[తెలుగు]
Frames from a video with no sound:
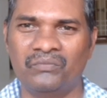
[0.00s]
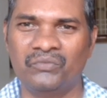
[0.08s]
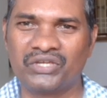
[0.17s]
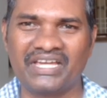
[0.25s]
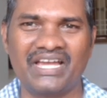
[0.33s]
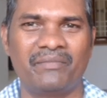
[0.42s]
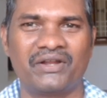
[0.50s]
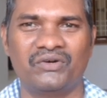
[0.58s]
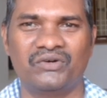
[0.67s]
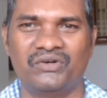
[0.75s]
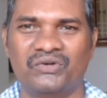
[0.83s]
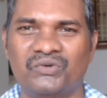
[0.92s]
ముఖ్యంగా ముఖ్యంగా మనం
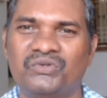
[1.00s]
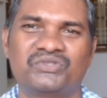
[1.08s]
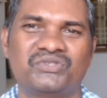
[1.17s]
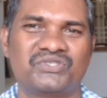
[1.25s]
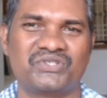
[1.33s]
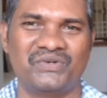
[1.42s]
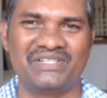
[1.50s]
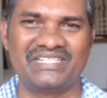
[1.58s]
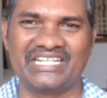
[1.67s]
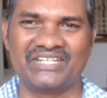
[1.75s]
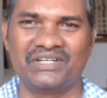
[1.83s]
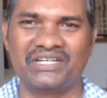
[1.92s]

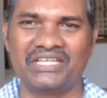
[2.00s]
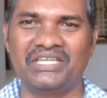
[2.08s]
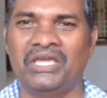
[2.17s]
గుర్తుంచుకోవాల్సినటువంటి